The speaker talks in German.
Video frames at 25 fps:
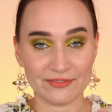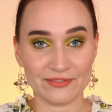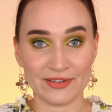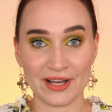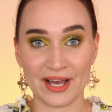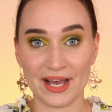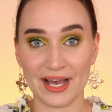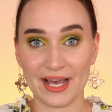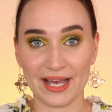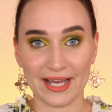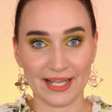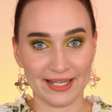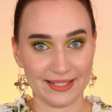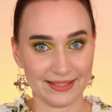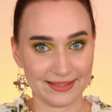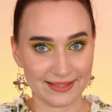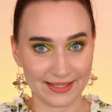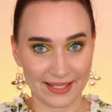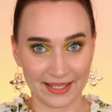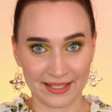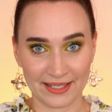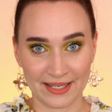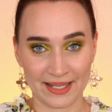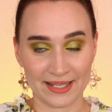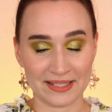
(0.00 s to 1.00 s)
war alles
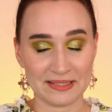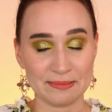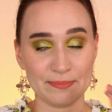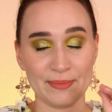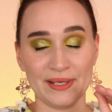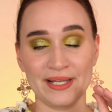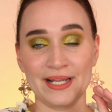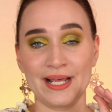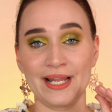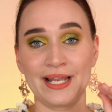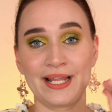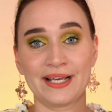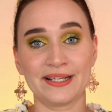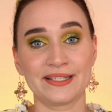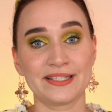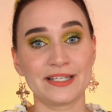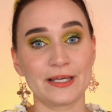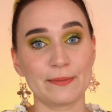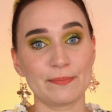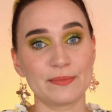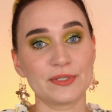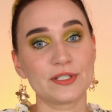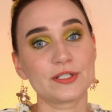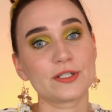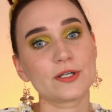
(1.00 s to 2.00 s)
anders. Meine Allergie
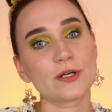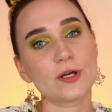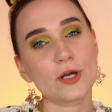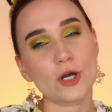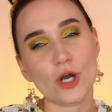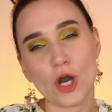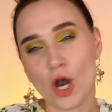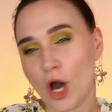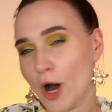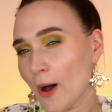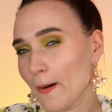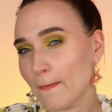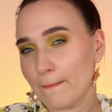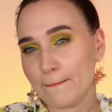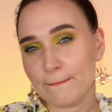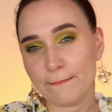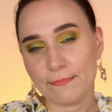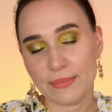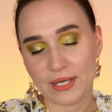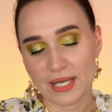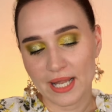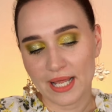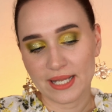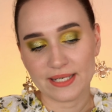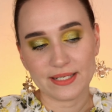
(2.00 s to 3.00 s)
hat mich
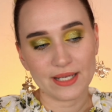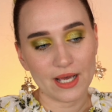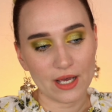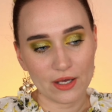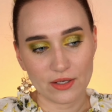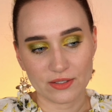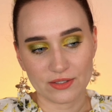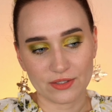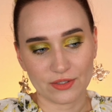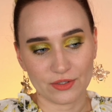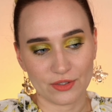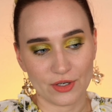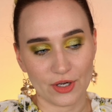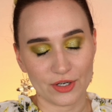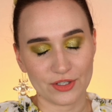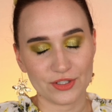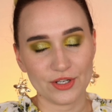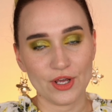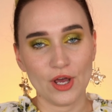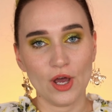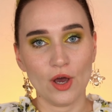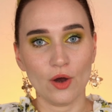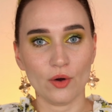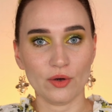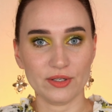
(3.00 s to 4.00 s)
komplett ausgenockt
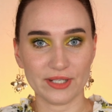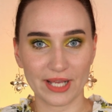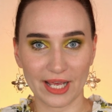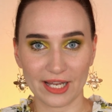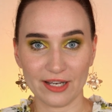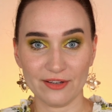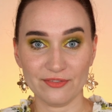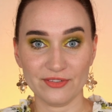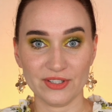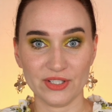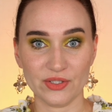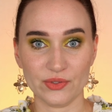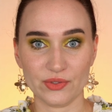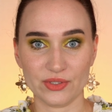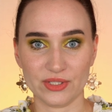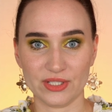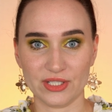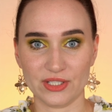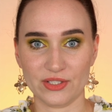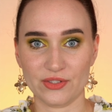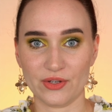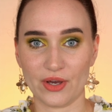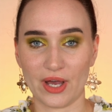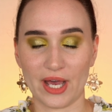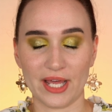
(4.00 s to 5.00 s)
und alle Videos, die
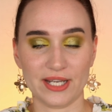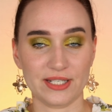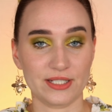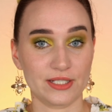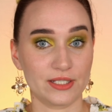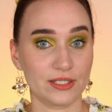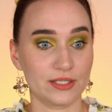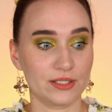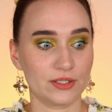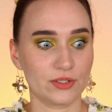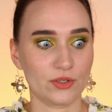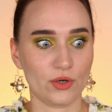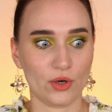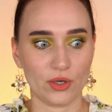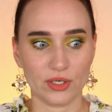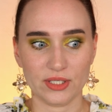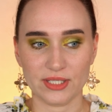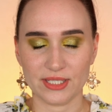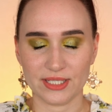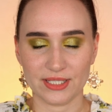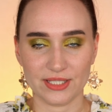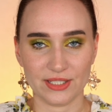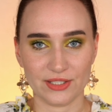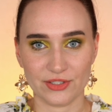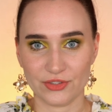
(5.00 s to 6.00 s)
ich noch hatte,
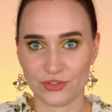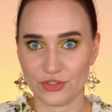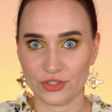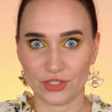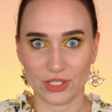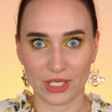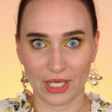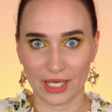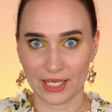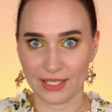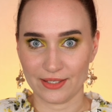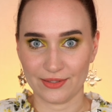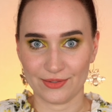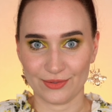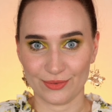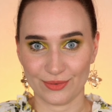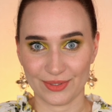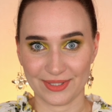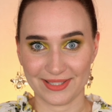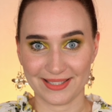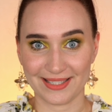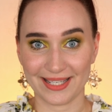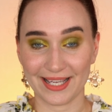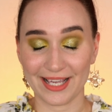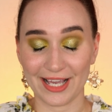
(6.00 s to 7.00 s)
konnte ich nicht schneiden. So,
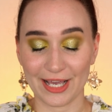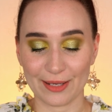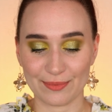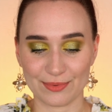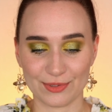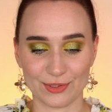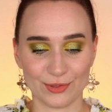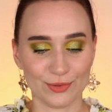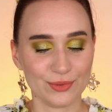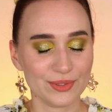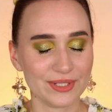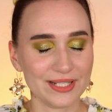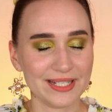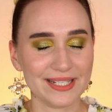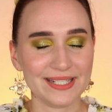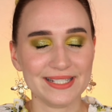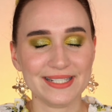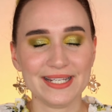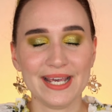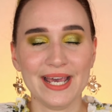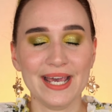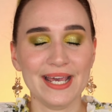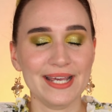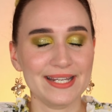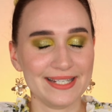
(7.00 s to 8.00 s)
das ging absolut nicht.
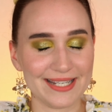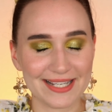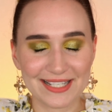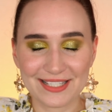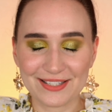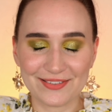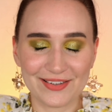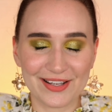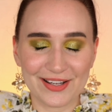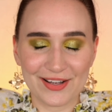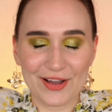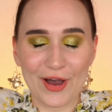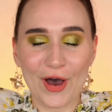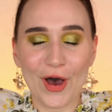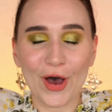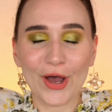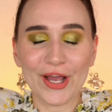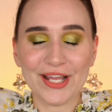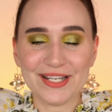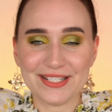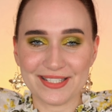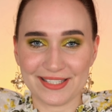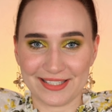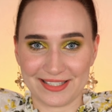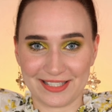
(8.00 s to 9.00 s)
Deswegen
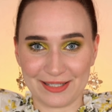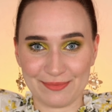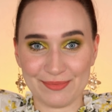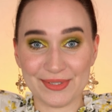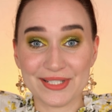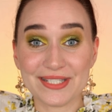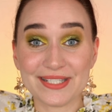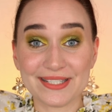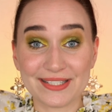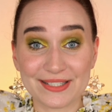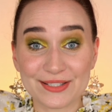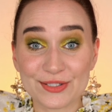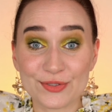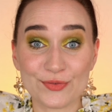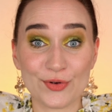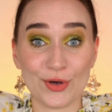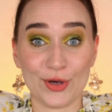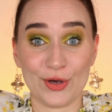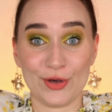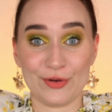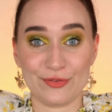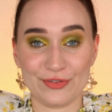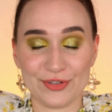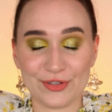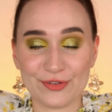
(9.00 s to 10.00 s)
heute, damit ihr diese
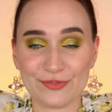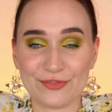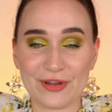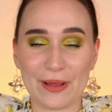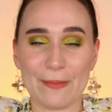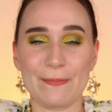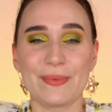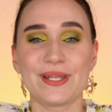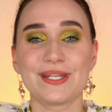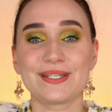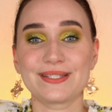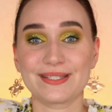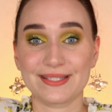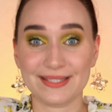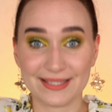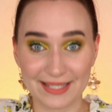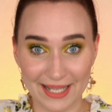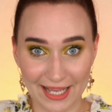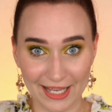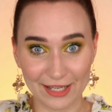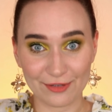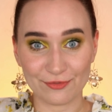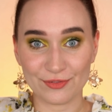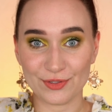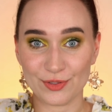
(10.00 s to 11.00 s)
Woche auf jeden Fall mindestens
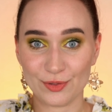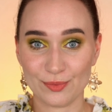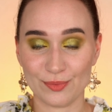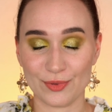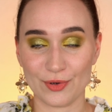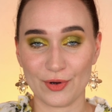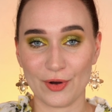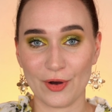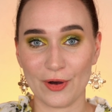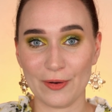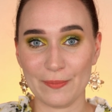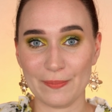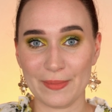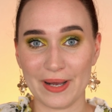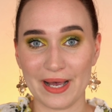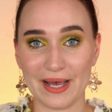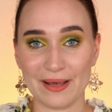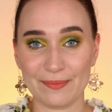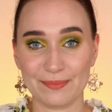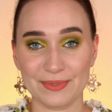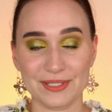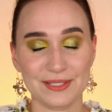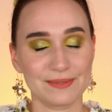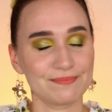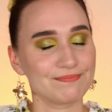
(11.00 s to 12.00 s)
ein Video bekommen
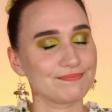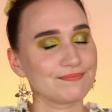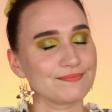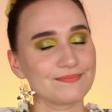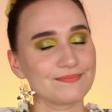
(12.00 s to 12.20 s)
habt,